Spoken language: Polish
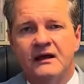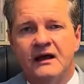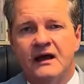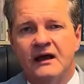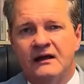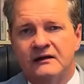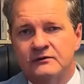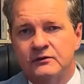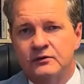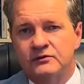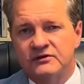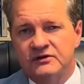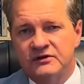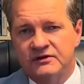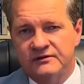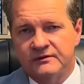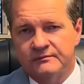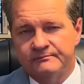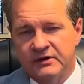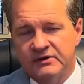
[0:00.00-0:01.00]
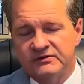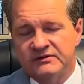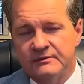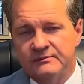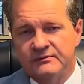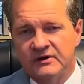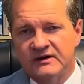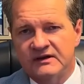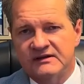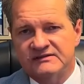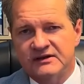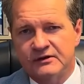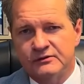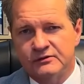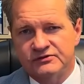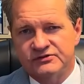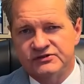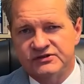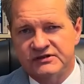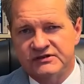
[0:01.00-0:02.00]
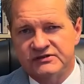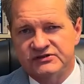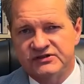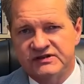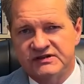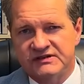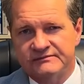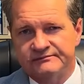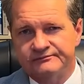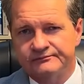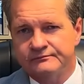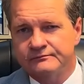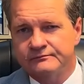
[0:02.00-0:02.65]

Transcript: a krótko potem okazało się, że